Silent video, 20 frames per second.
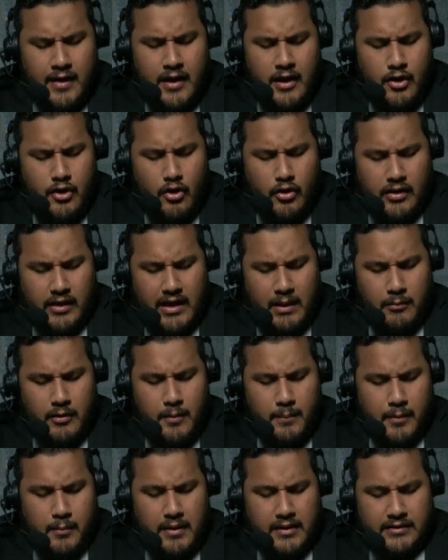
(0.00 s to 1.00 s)
Nos quedamos en
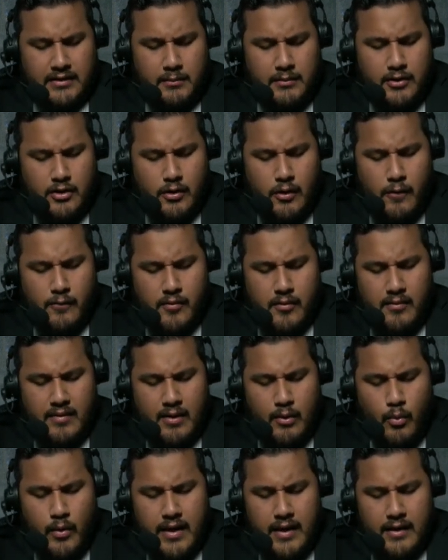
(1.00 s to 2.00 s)
primer término con Brewing
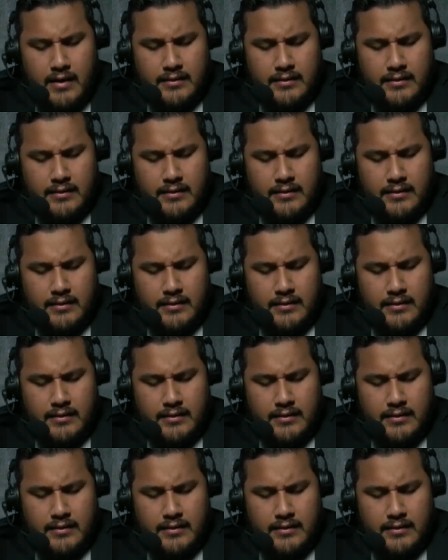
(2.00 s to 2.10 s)
Wing,